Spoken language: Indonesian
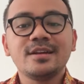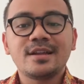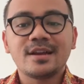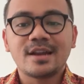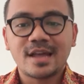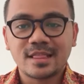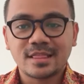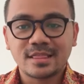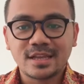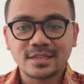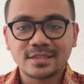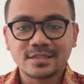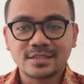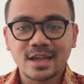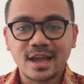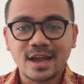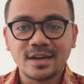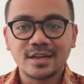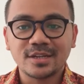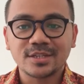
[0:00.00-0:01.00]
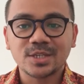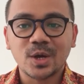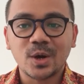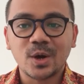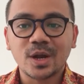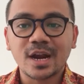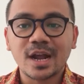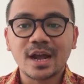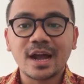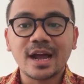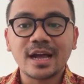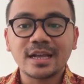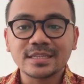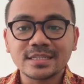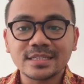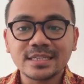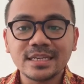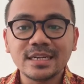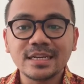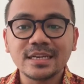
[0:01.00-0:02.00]
lantas ada seorang
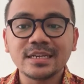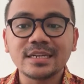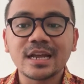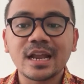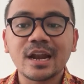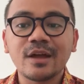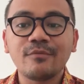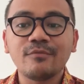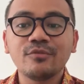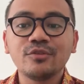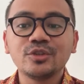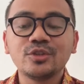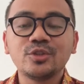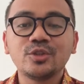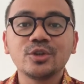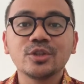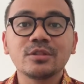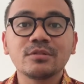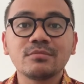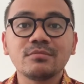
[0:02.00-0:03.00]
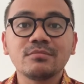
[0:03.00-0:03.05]
asing dalam wujud